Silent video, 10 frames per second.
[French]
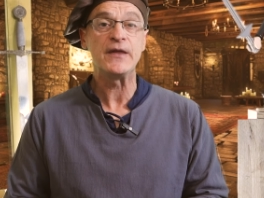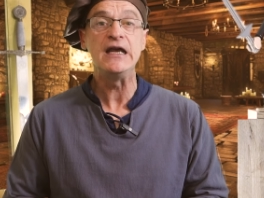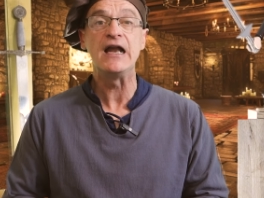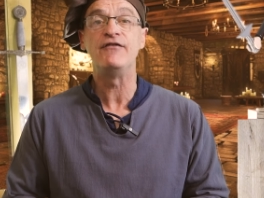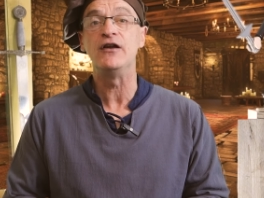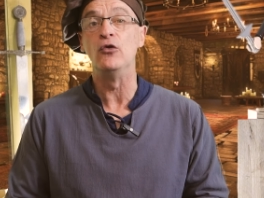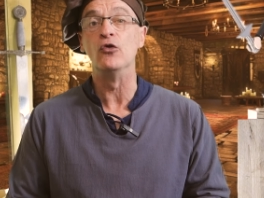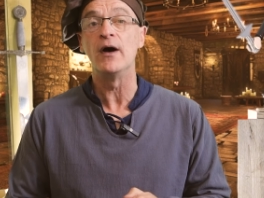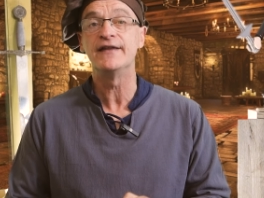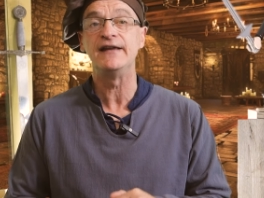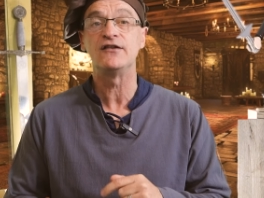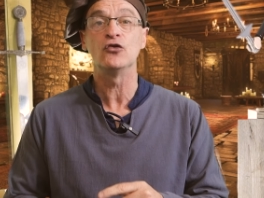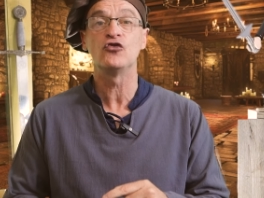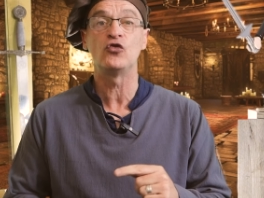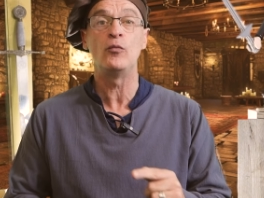il avait le droit
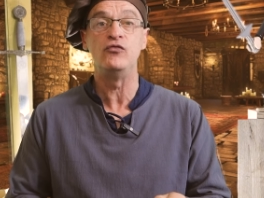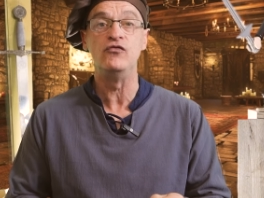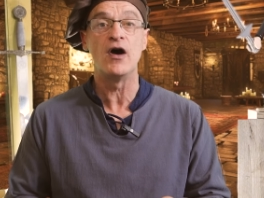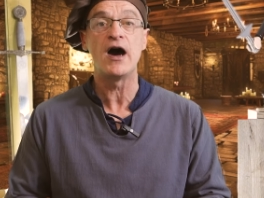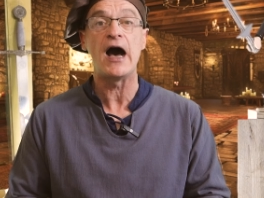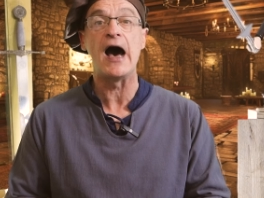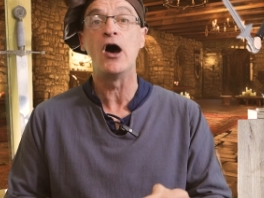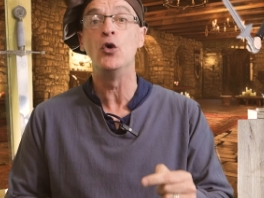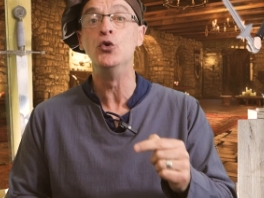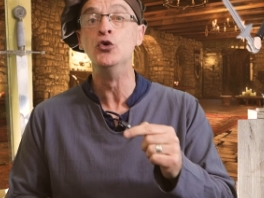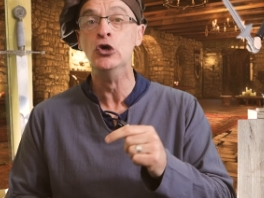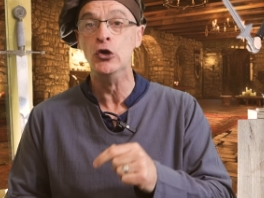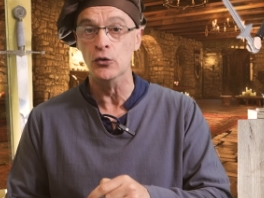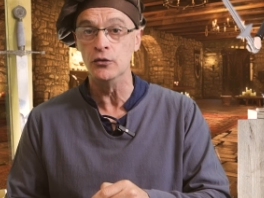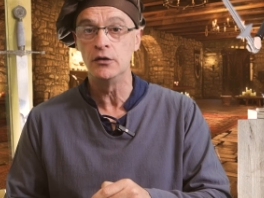d'étendre son pouvoir à une
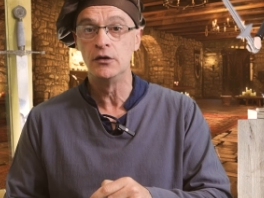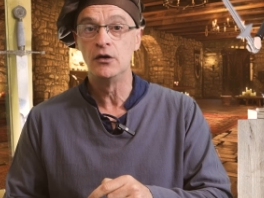lieue,